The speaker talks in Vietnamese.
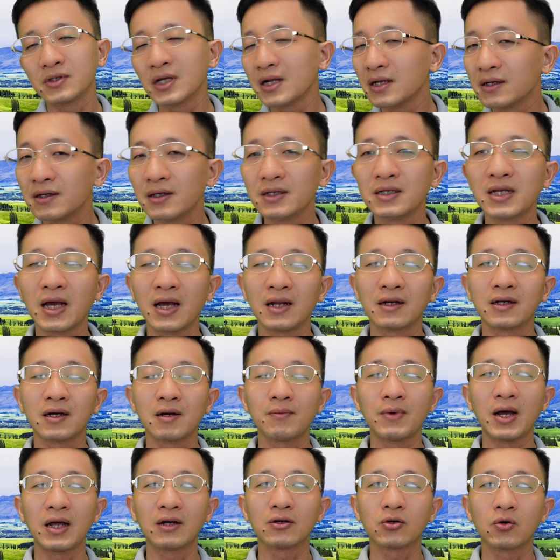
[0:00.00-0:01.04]
rất là đơn giản
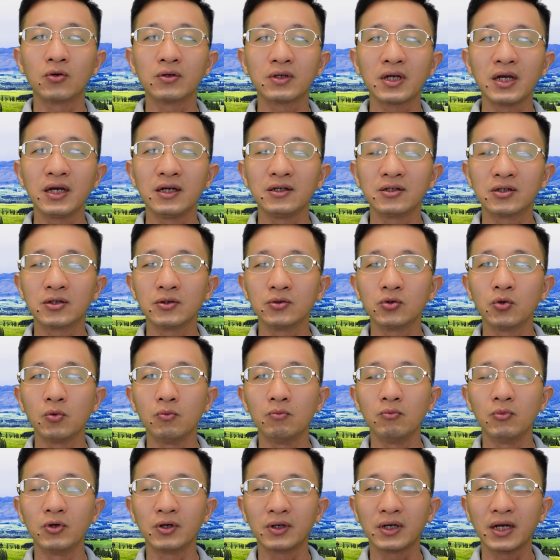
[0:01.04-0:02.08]
các bạn có thể sử dụng
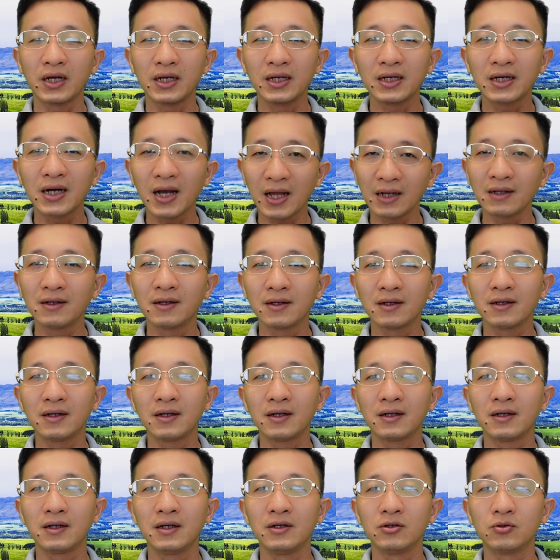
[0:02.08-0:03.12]
một cái khăn
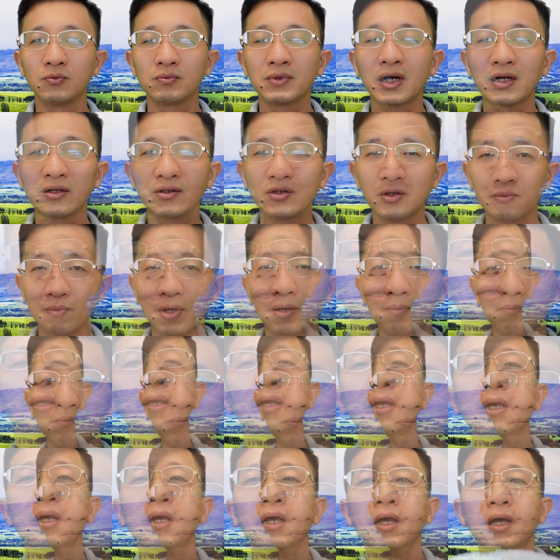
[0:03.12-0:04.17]
để chúng ta trường ấm
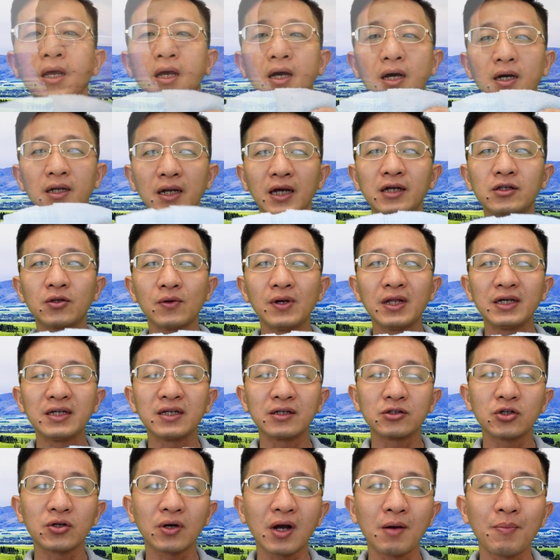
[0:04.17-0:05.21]
ở đây tôi lấy
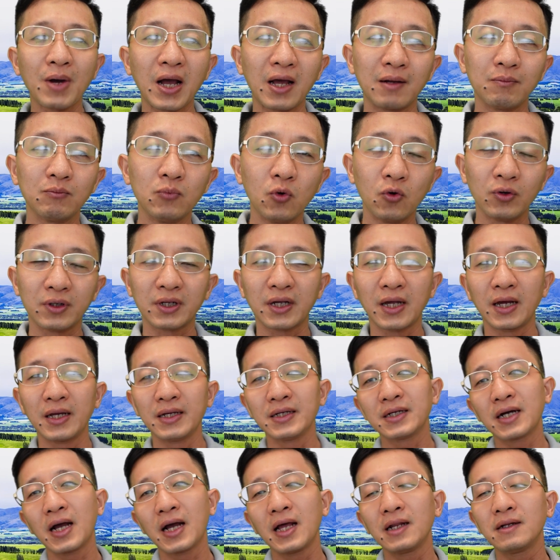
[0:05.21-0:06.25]
ra cho các bạn một
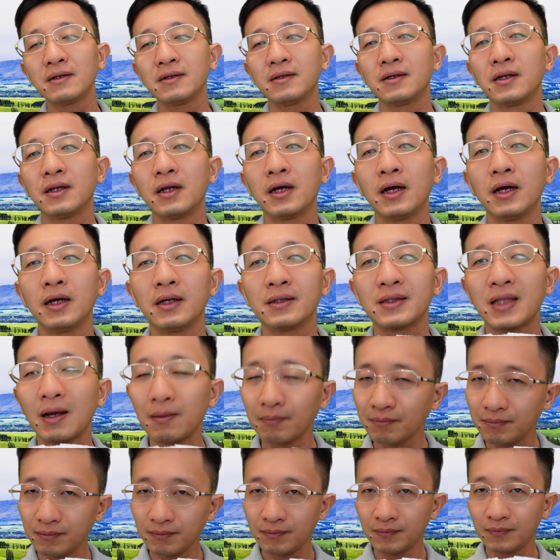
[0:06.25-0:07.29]
cái khăn à,
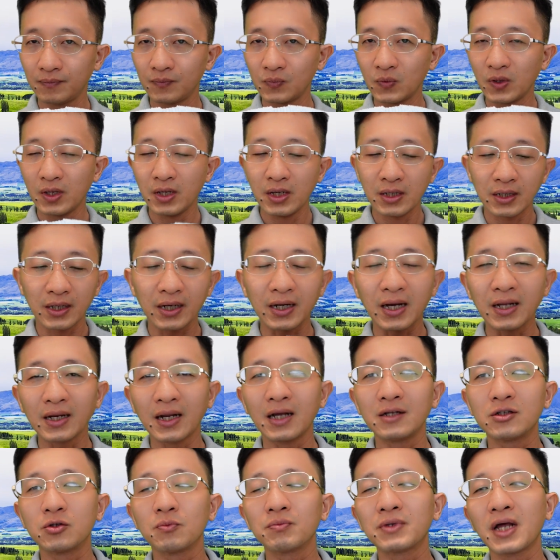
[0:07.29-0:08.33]
tắm cái khăn
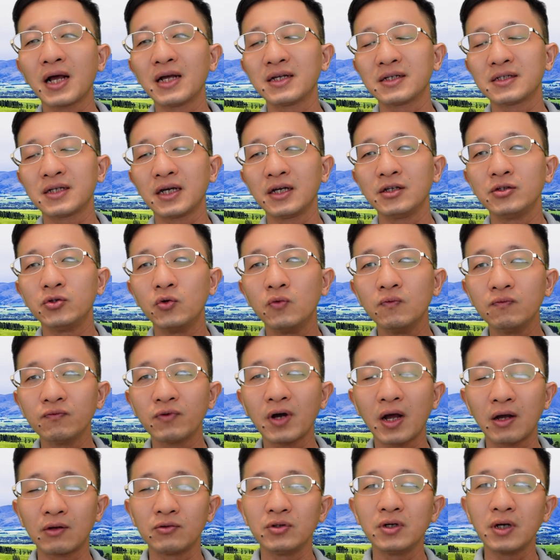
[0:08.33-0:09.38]
này chúng ta sẽ nhúng
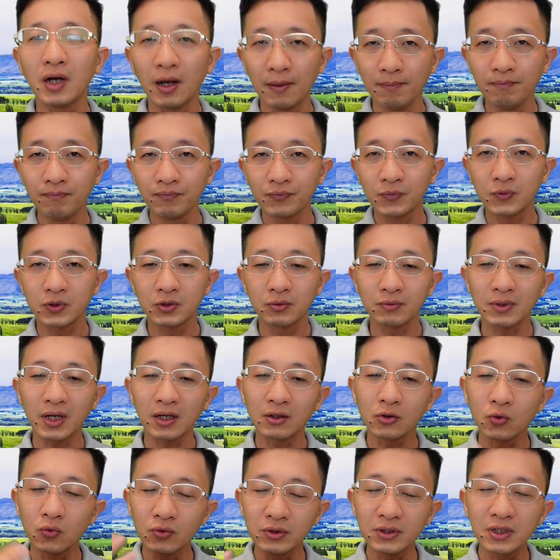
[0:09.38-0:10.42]
vào nước ấm chúng ta
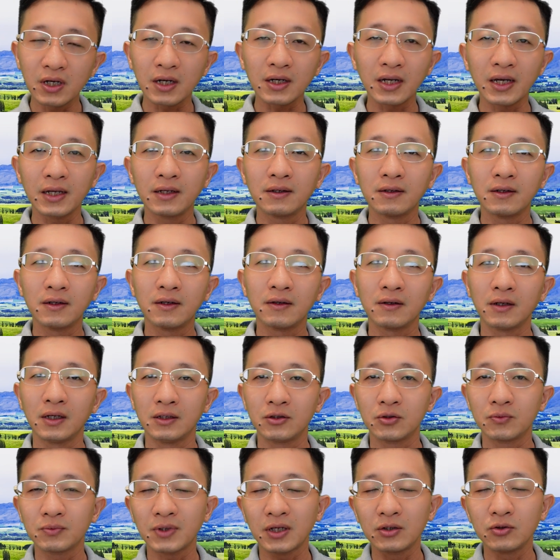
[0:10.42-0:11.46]
đun nước lên à,
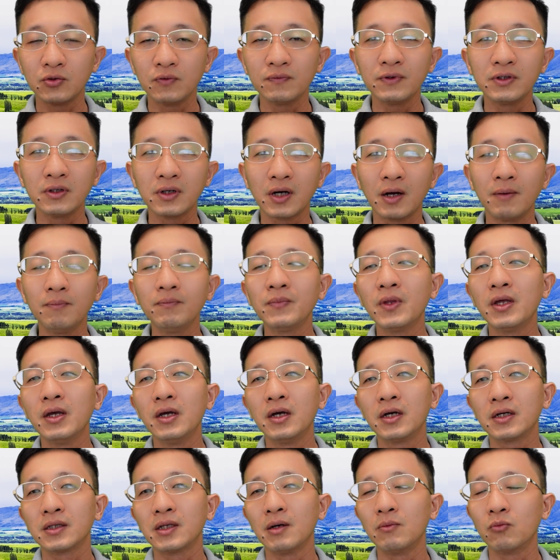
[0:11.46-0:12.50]
chúng ta nhúng vào nước ấm
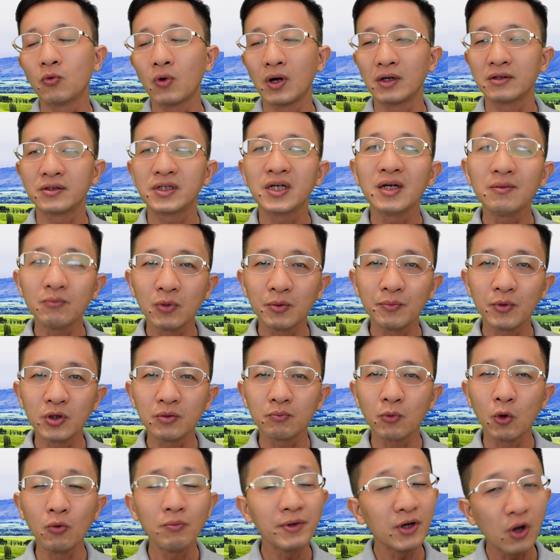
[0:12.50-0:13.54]
tầm khoảng trên 40,
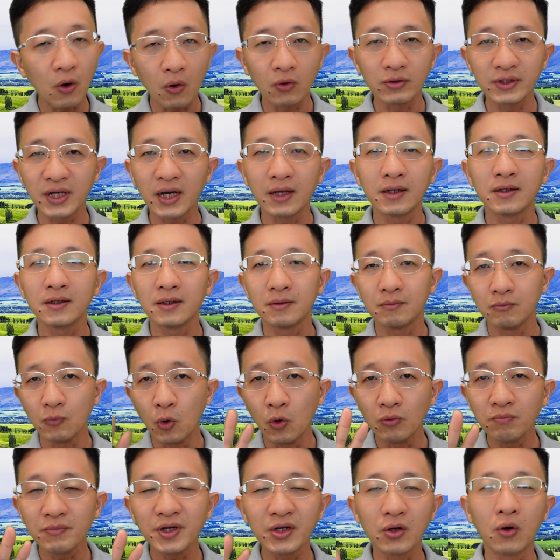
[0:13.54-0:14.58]
40 độ nha
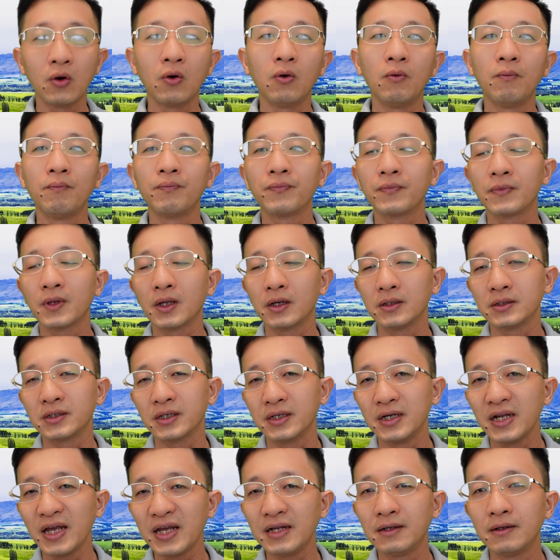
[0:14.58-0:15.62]
40 độ à,
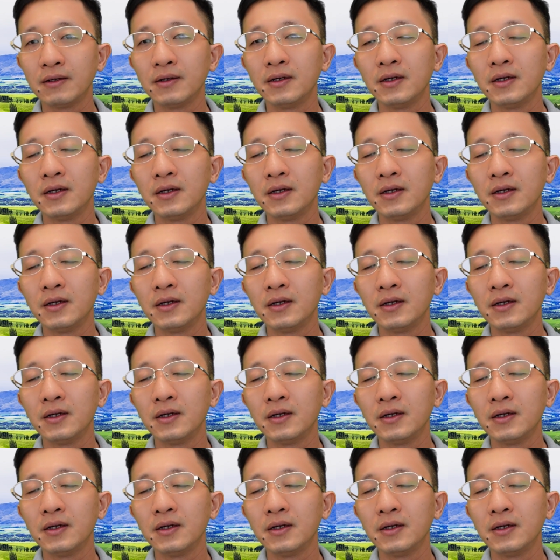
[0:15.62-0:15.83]
trở lên